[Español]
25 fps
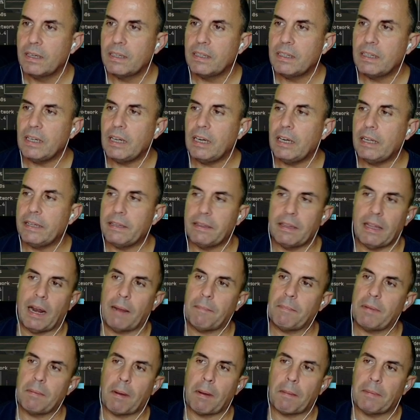Y de la
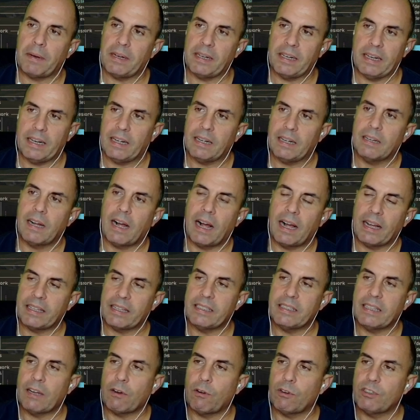misma manera,
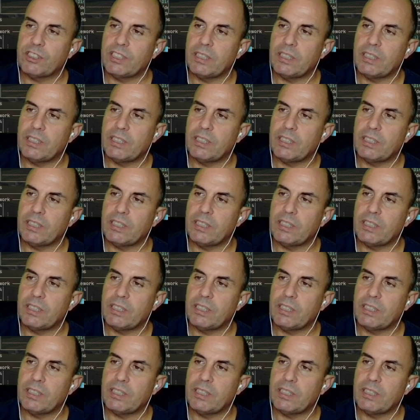aquí tengo el